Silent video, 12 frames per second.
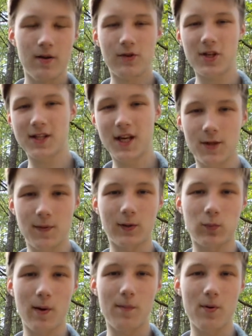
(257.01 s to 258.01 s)
Wszystkie
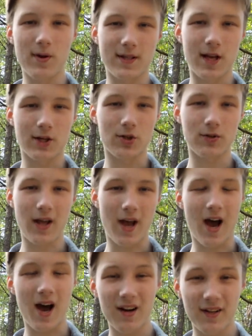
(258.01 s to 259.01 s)
światła były zgaszone,
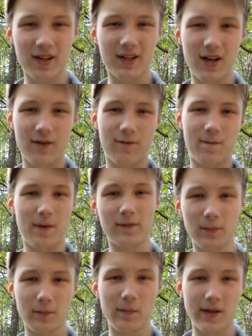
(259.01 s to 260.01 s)
ale nagle w
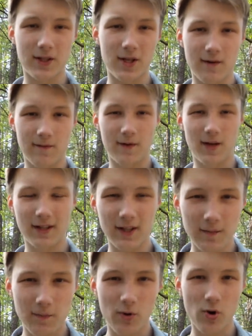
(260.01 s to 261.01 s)
pewnym momencie w
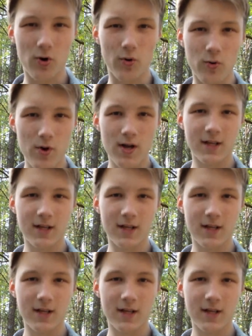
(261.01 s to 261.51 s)
jednym pokoju